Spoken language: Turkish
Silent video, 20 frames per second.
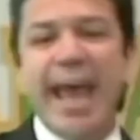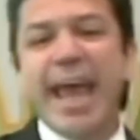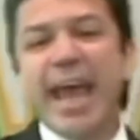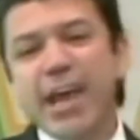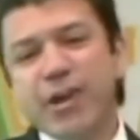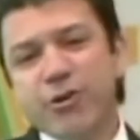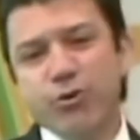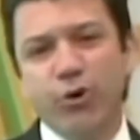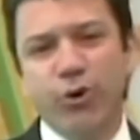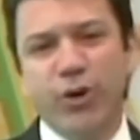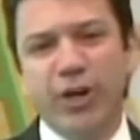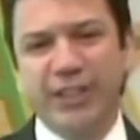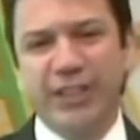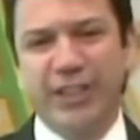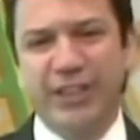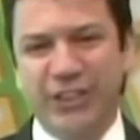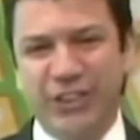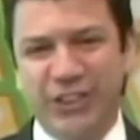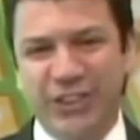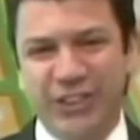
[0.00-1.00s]
En çok
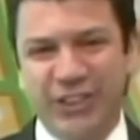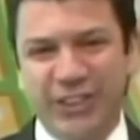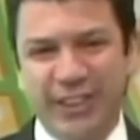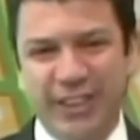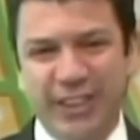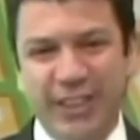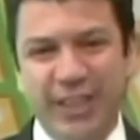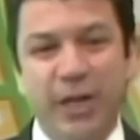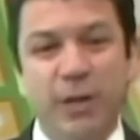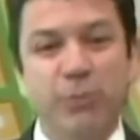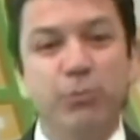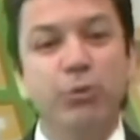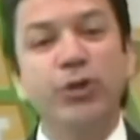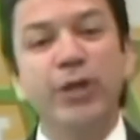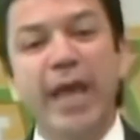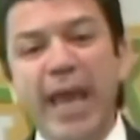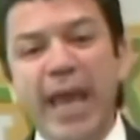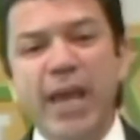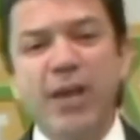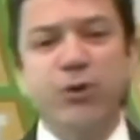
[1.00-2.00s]
kazandığı içindir.
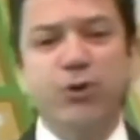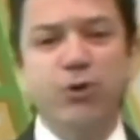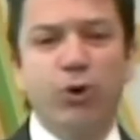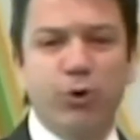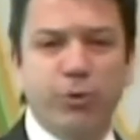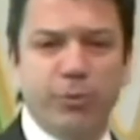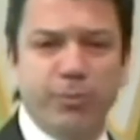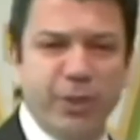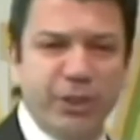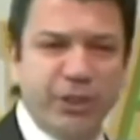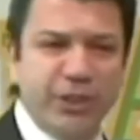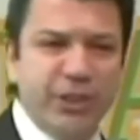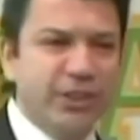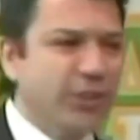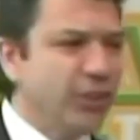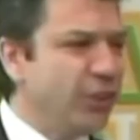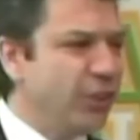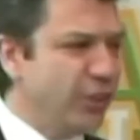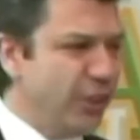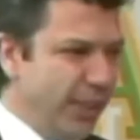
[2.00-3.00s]
Bugün en çok başarılı
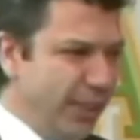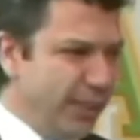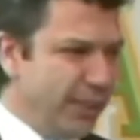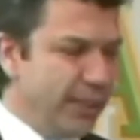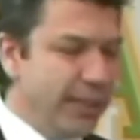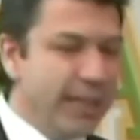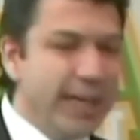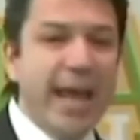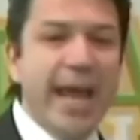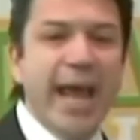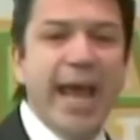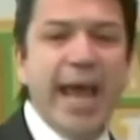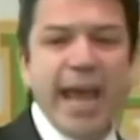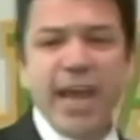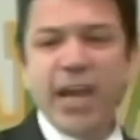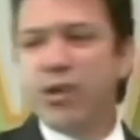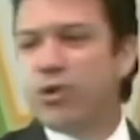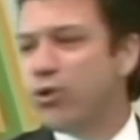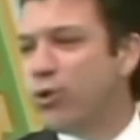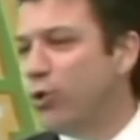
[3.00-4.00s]
satıcılar
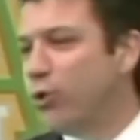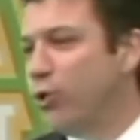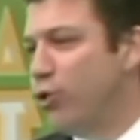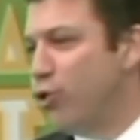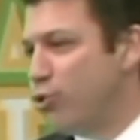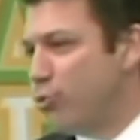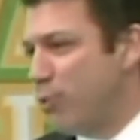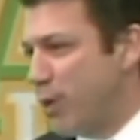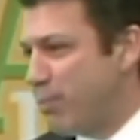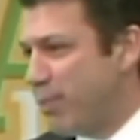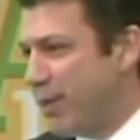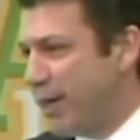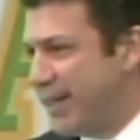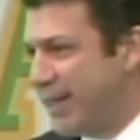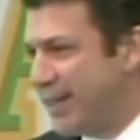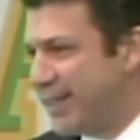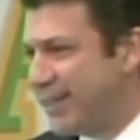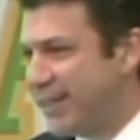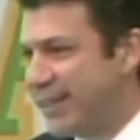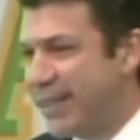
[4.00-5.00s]
en çok görüşme
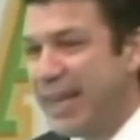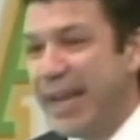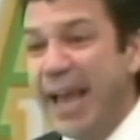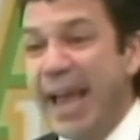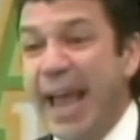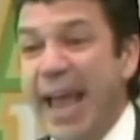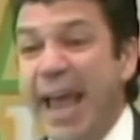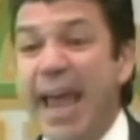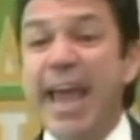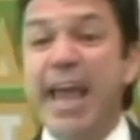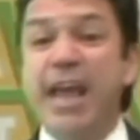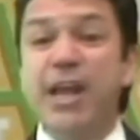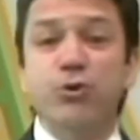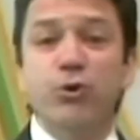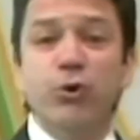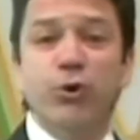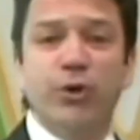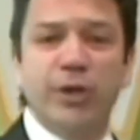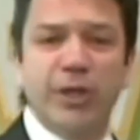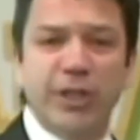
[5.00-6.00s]
yaparlar en
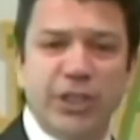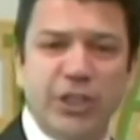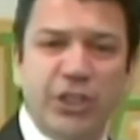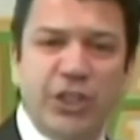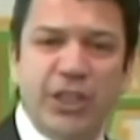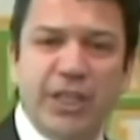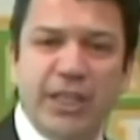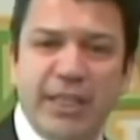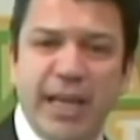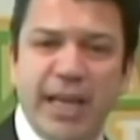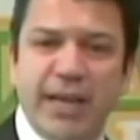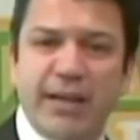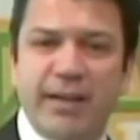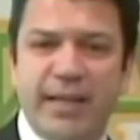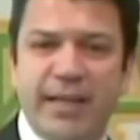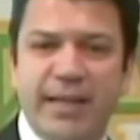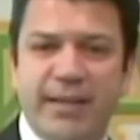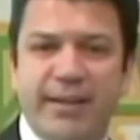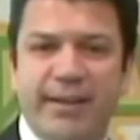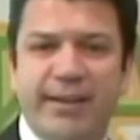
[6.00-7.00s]
çok kişiyi tekrar
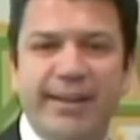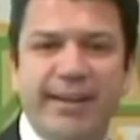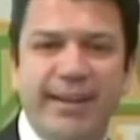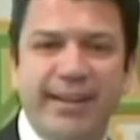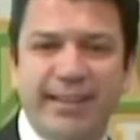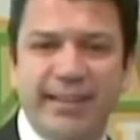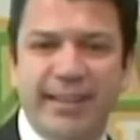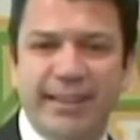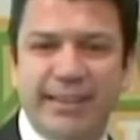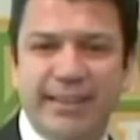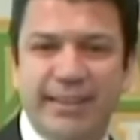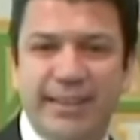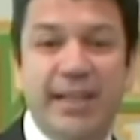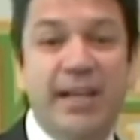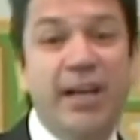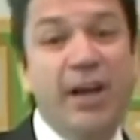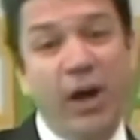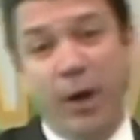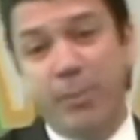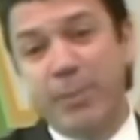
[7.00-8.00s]
tekrar ararlar.
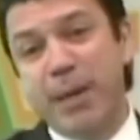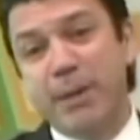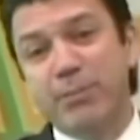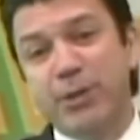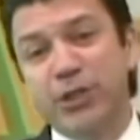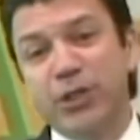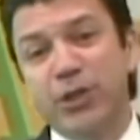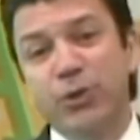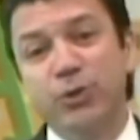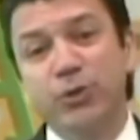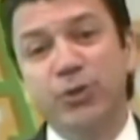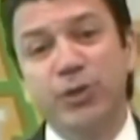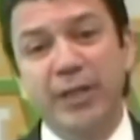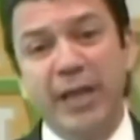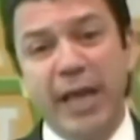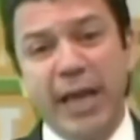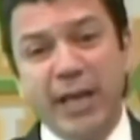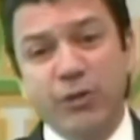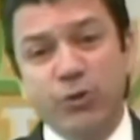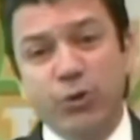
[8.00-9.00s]
Ama en başarılı
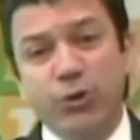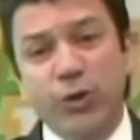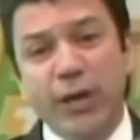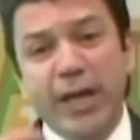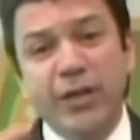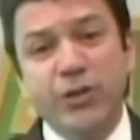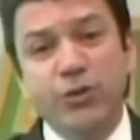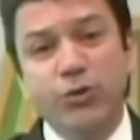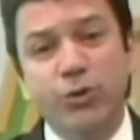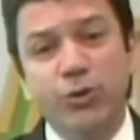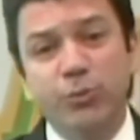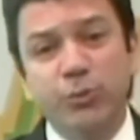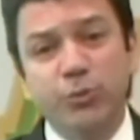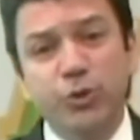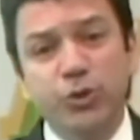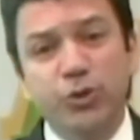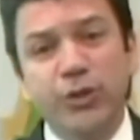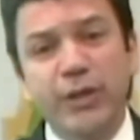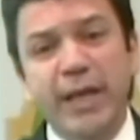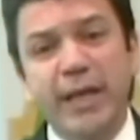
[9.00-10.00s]
en çok en çok
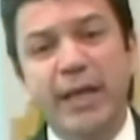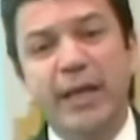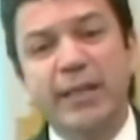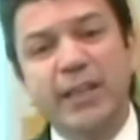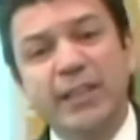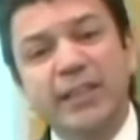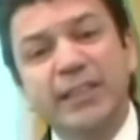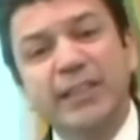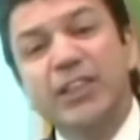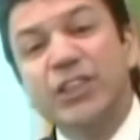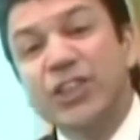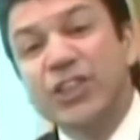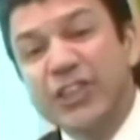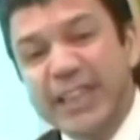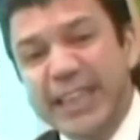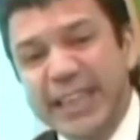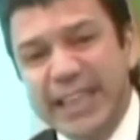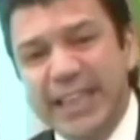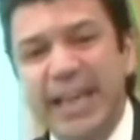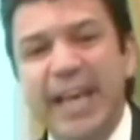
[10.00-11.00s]
müşteriye kattıkları için
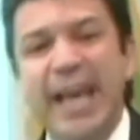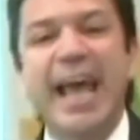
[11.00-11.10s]
değil.